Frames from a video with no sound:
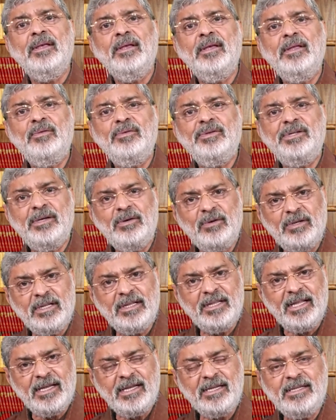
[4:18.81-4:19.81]
কিন্তু যে কটা
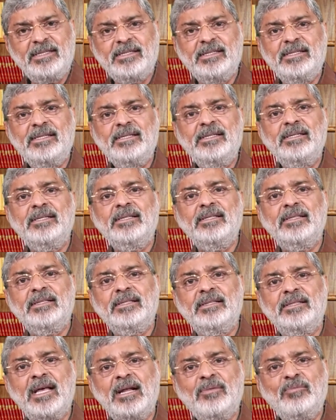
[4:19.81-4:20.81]
দেখেছি
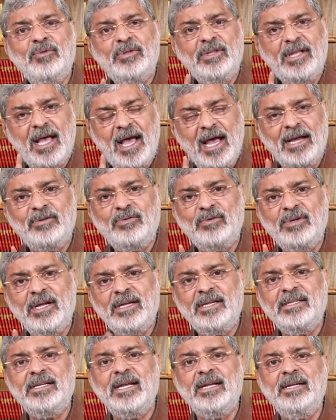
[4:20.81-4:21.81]
তার মধ্যে
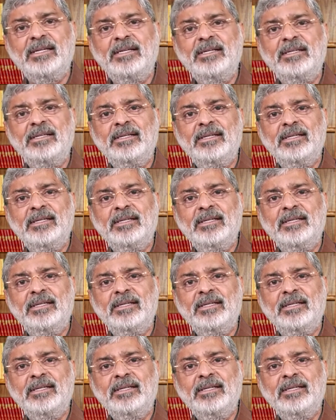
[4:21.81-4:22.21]
একজনাকে জানি